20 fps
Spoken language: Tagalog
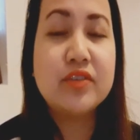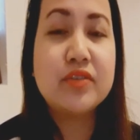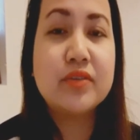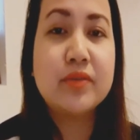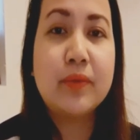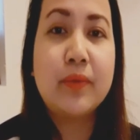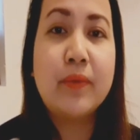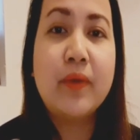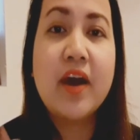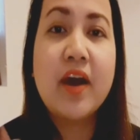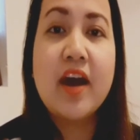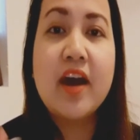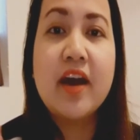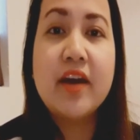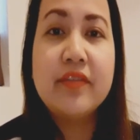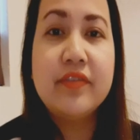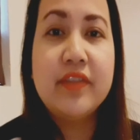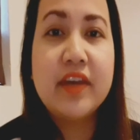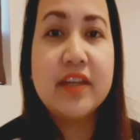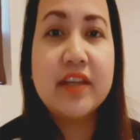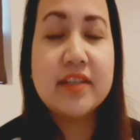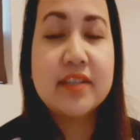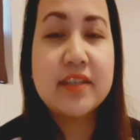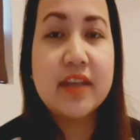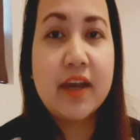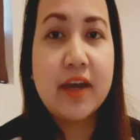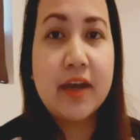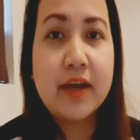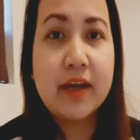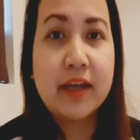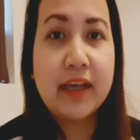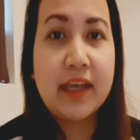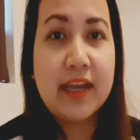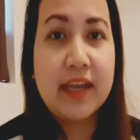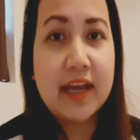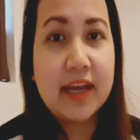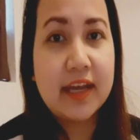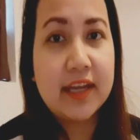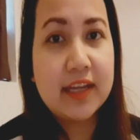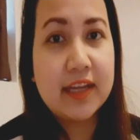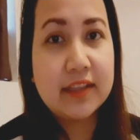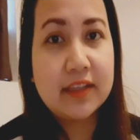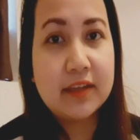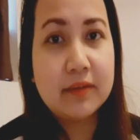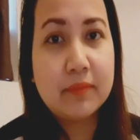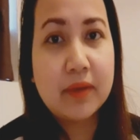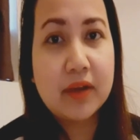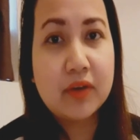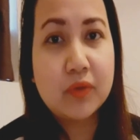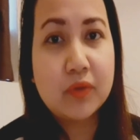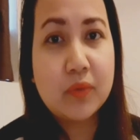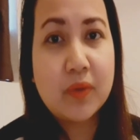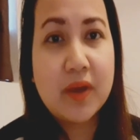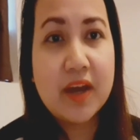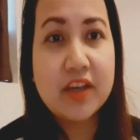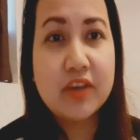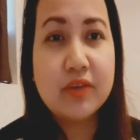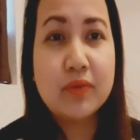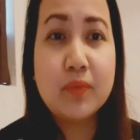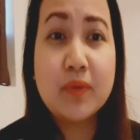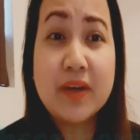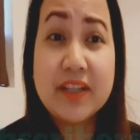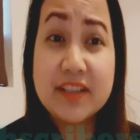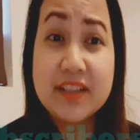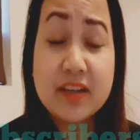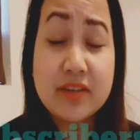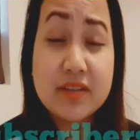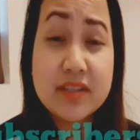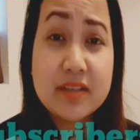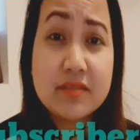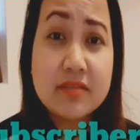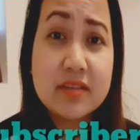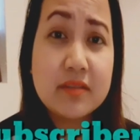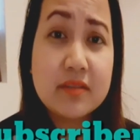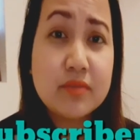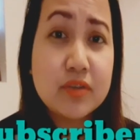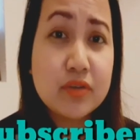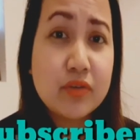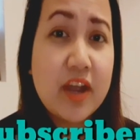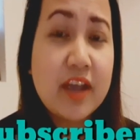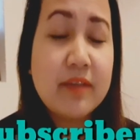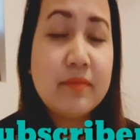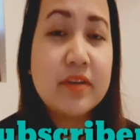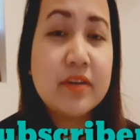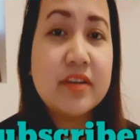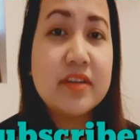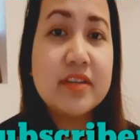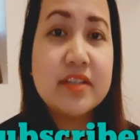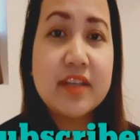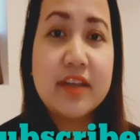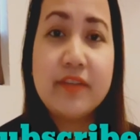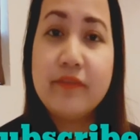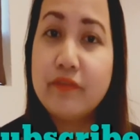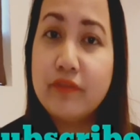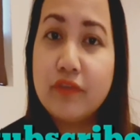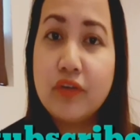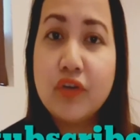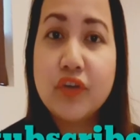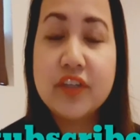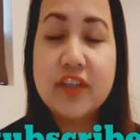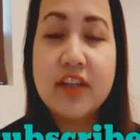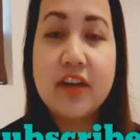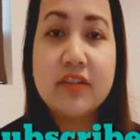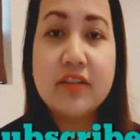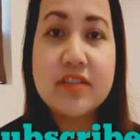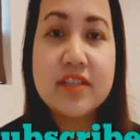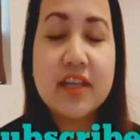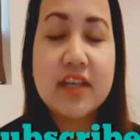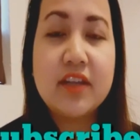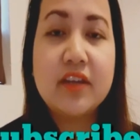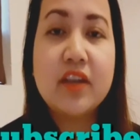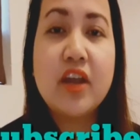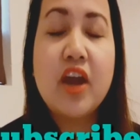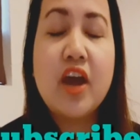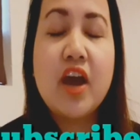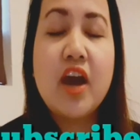So that's uh, kailangan natin makuha yung 1,000 subscribers and 4,000